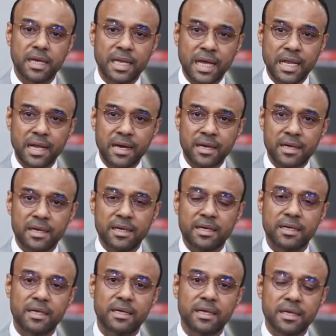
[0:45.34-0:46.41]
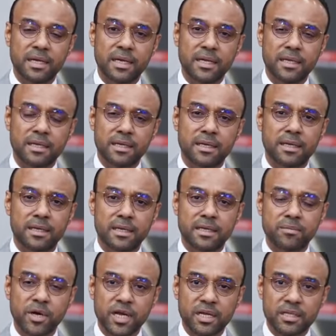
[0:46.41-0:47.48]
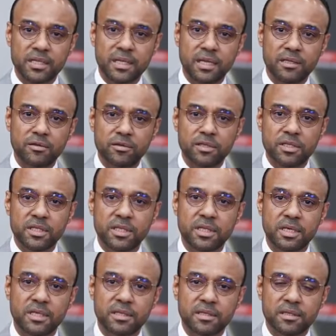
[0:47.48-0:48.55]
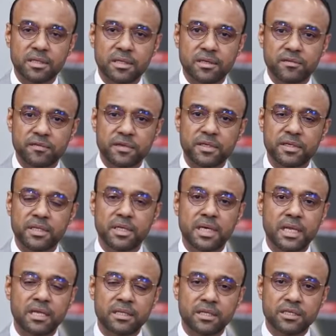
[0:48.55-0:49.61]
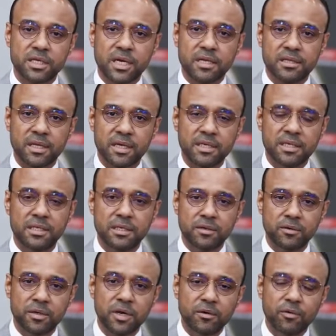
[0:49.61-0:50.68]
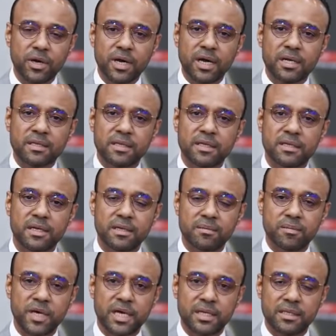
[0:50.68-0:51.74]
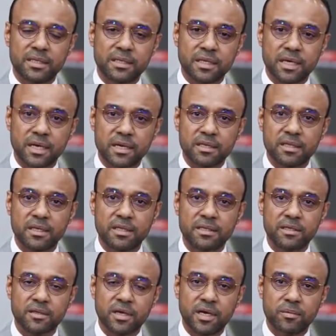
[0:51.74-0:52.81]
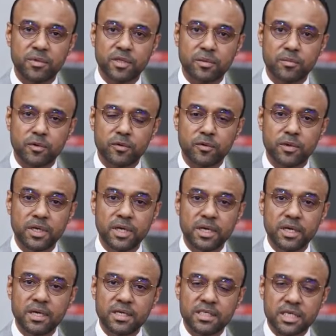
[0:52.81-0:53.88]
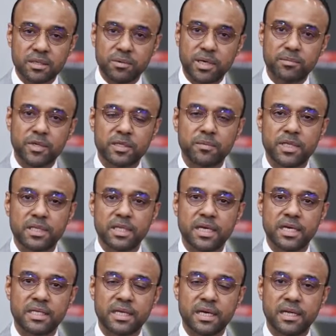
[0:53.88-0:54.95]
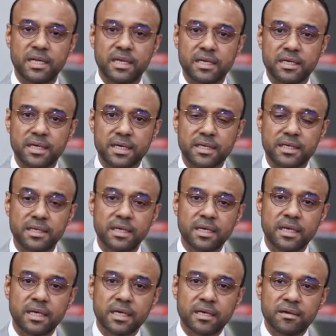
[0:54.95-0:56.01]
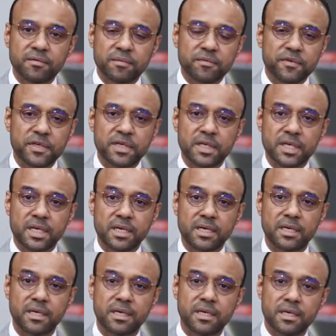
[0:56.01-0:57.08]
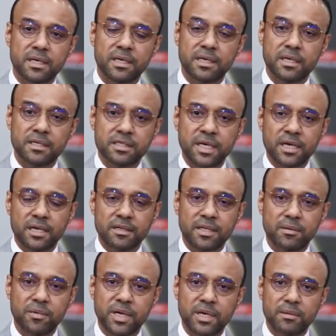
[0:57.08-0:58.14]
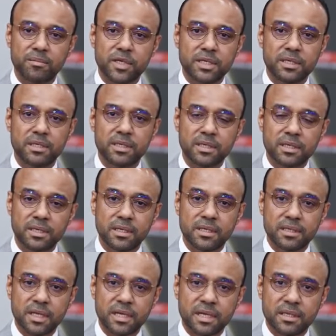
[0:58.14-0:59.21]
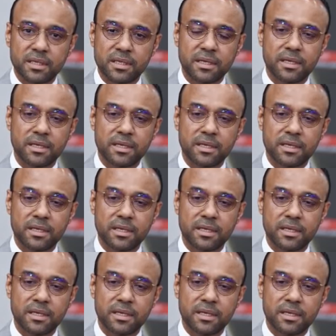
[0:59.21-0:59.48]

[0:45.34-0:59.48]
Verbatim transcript: العلاقة الإماراتية الأندونيسية تسير في الاتجاه الصحيح وخاصة بعد زيارة سيدي صاحب السمو الشيخ محمد بن زايد آل نهيان في شهر سبعة من سنة